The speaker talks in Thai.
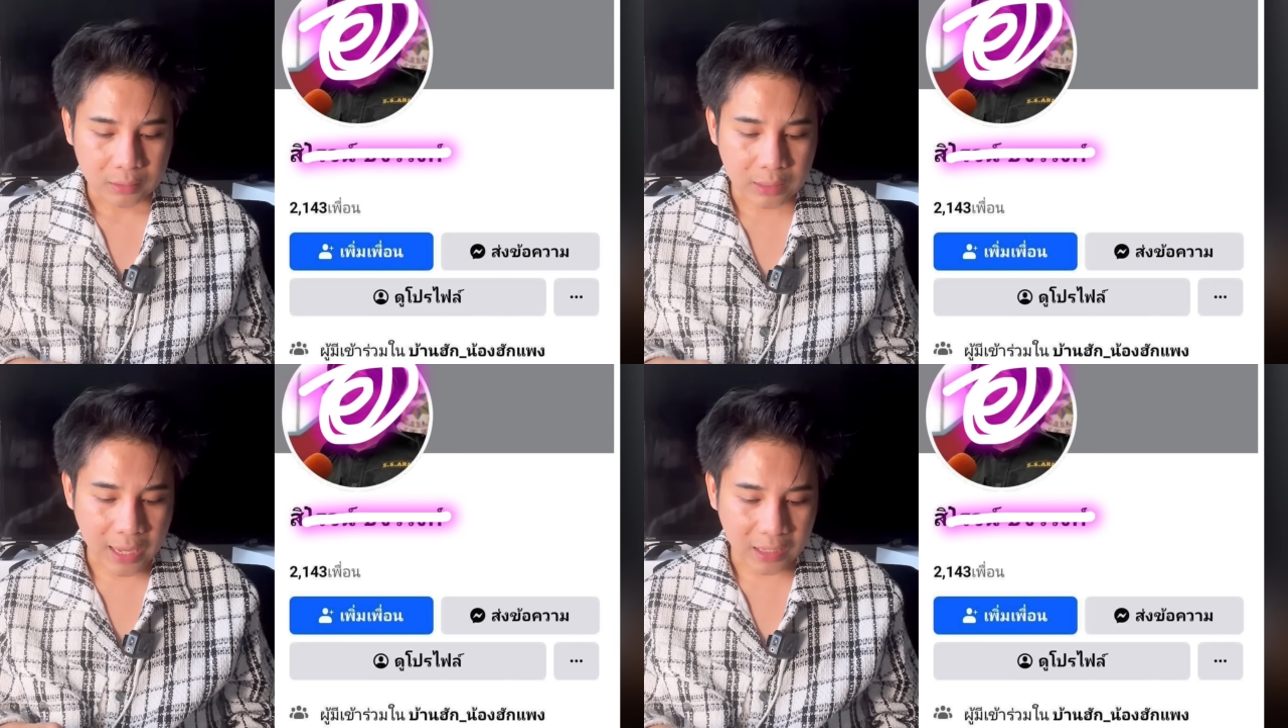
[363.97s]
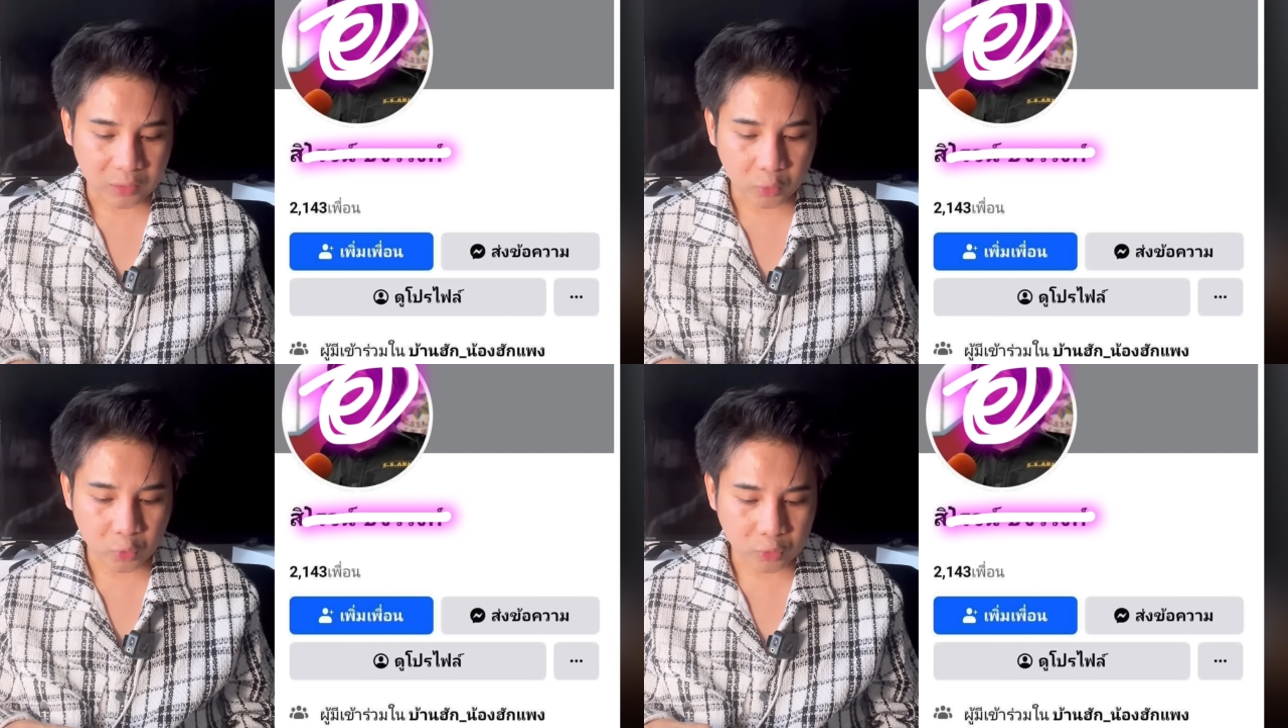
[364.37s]
เนี่ย
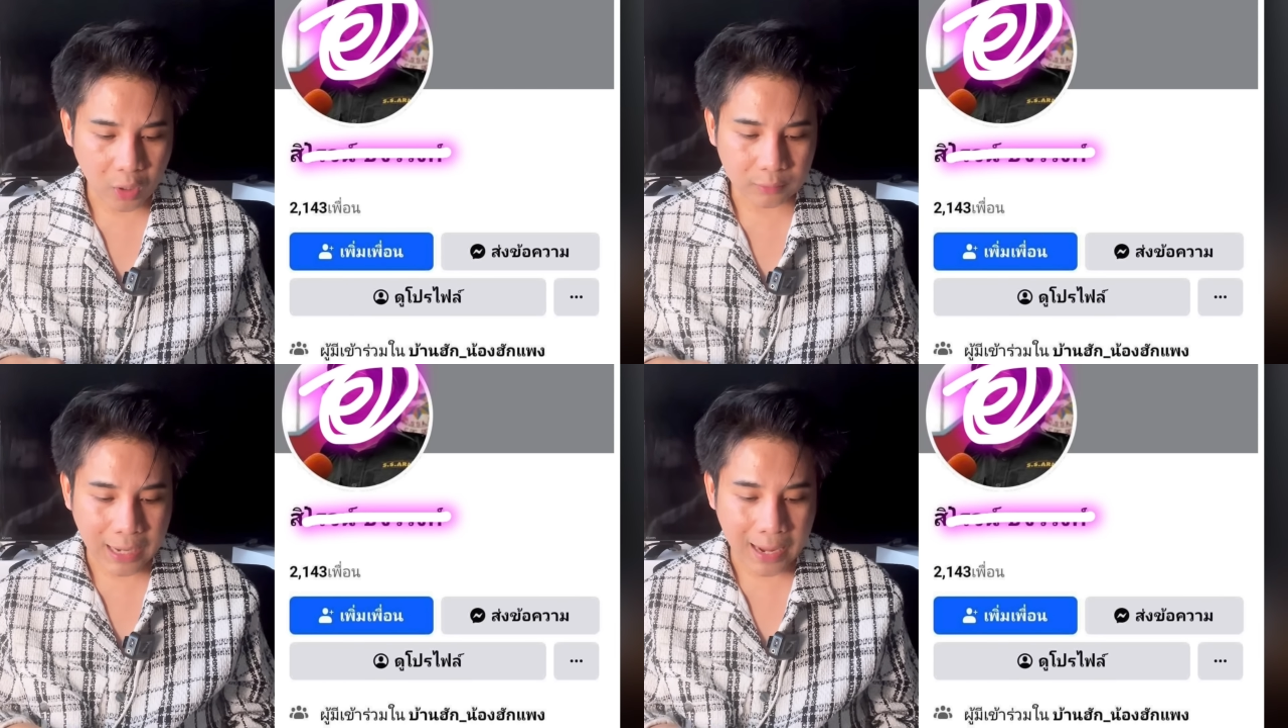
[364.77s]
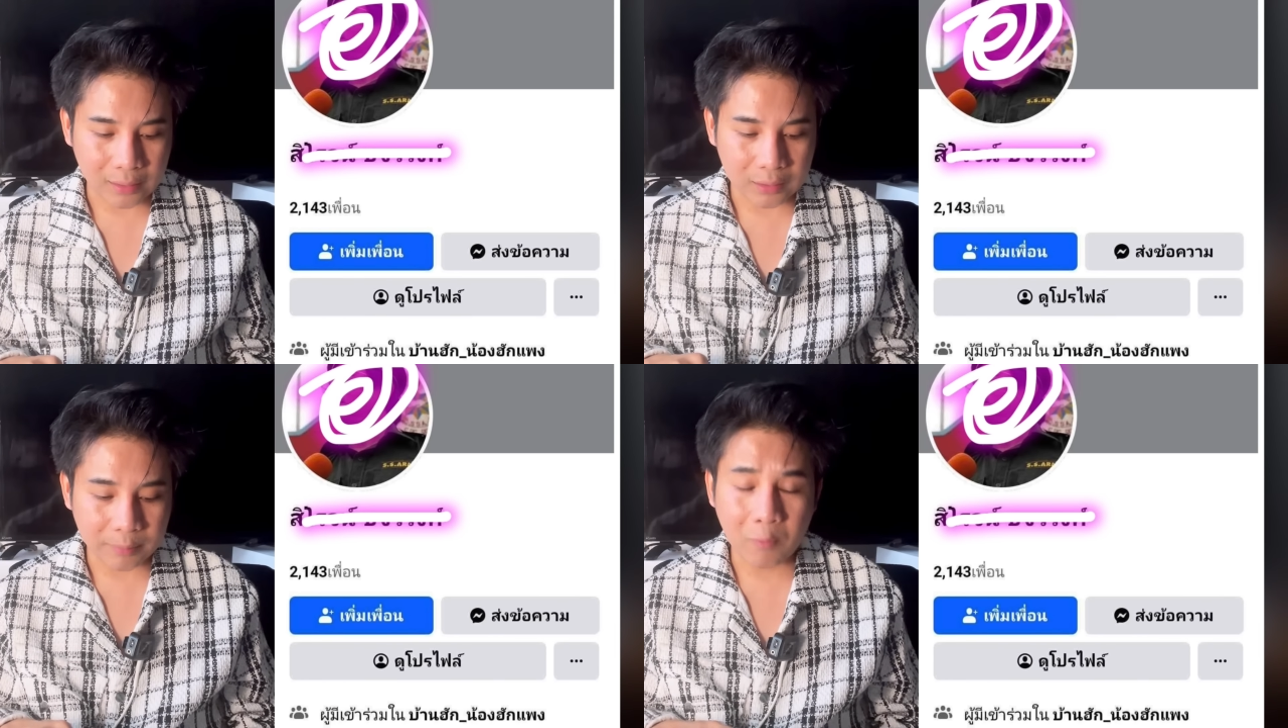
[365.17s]
ทุกๆช่องทาง
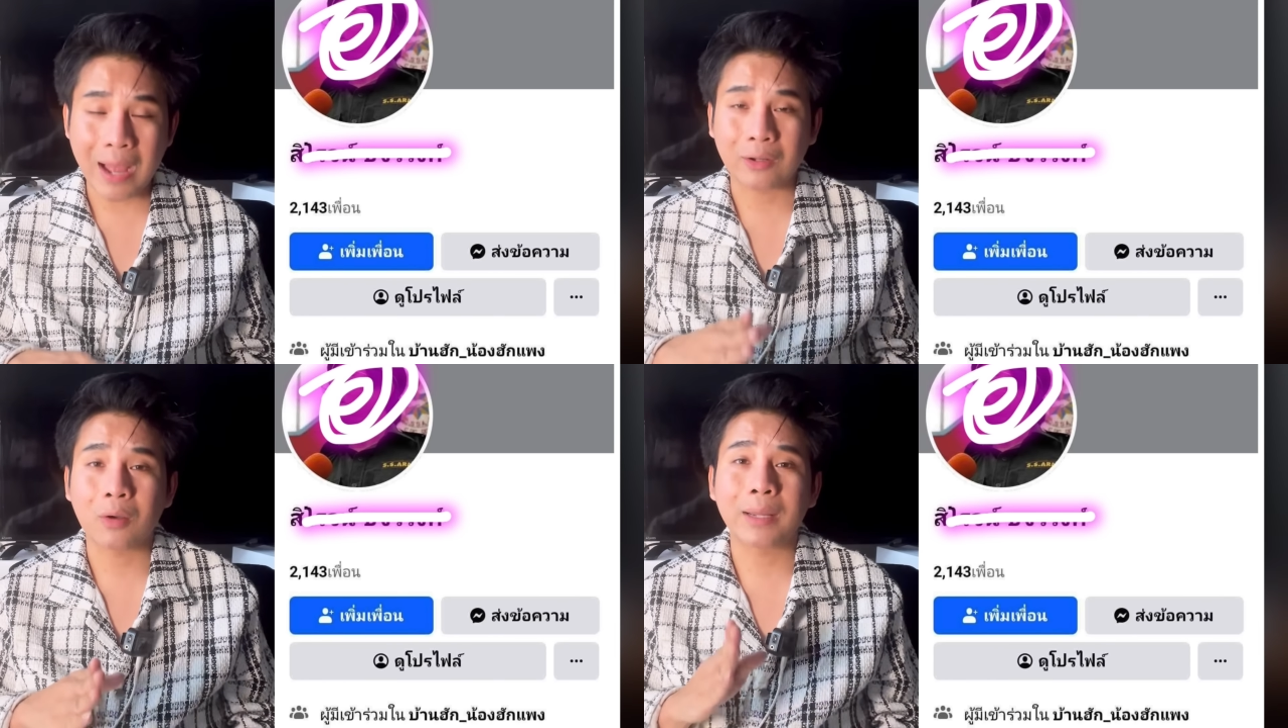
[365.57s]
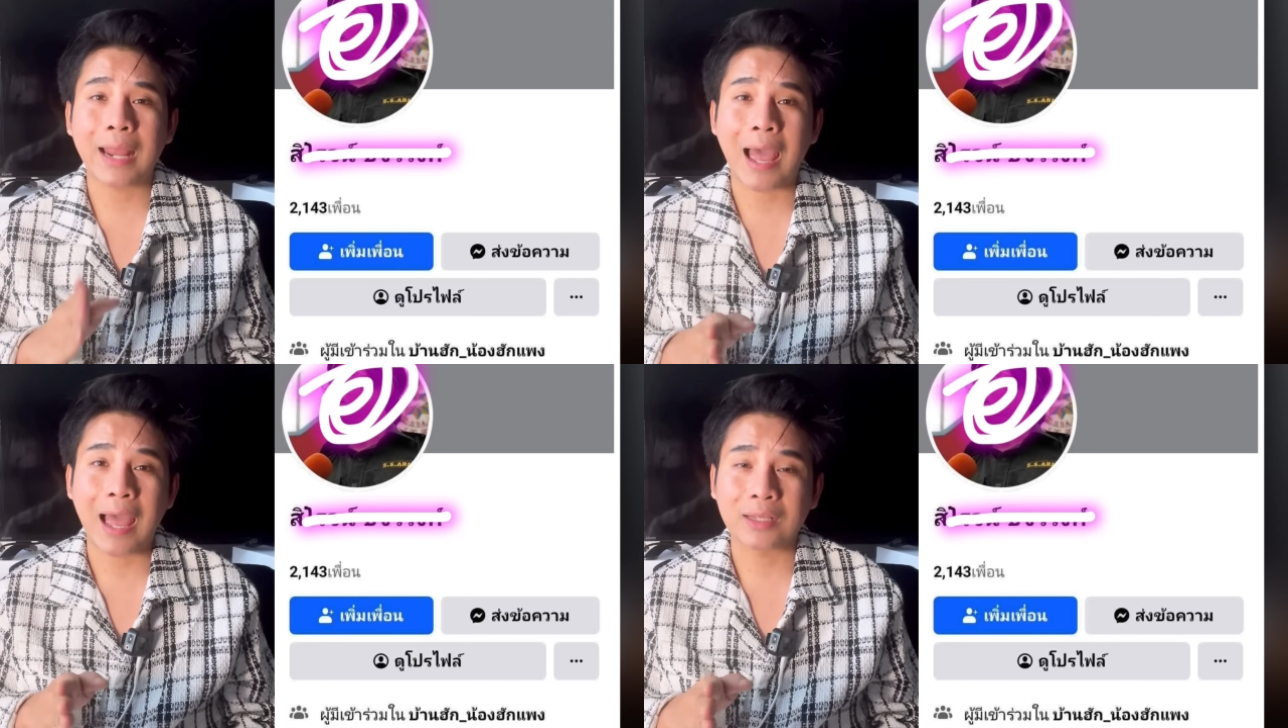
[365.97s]
เลยเมื่อวานก็มา
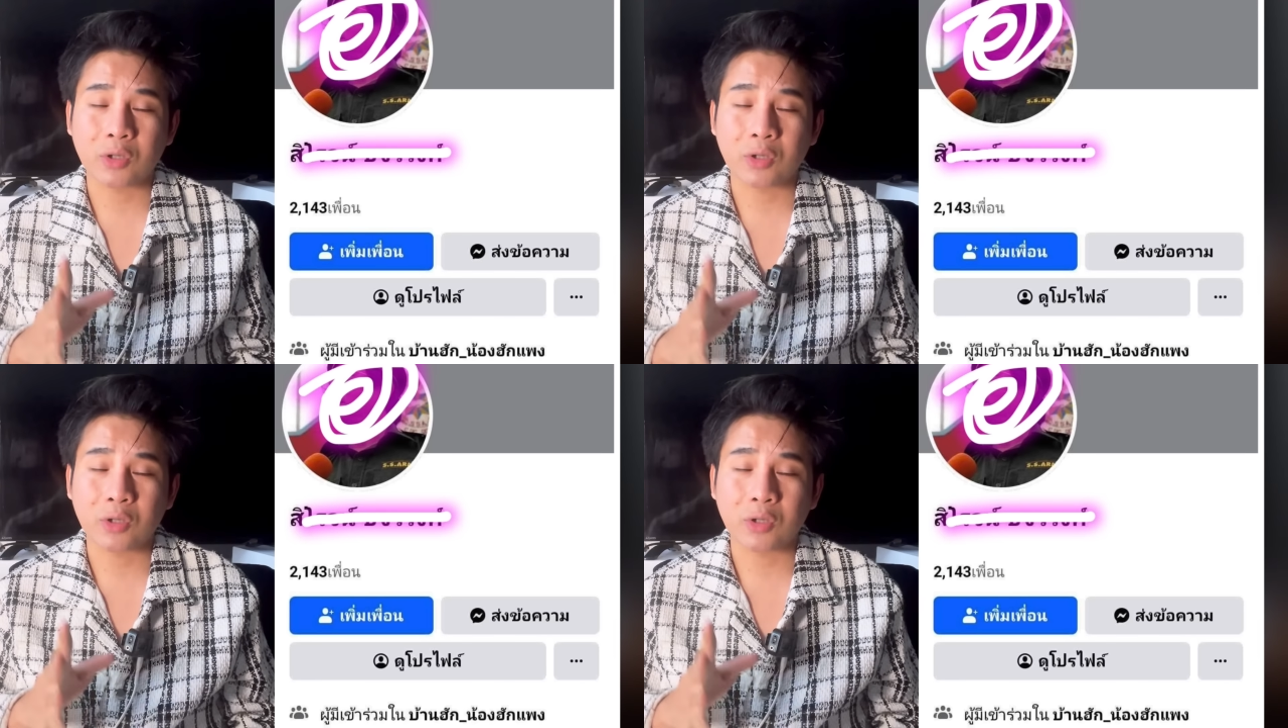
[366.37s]
ด่า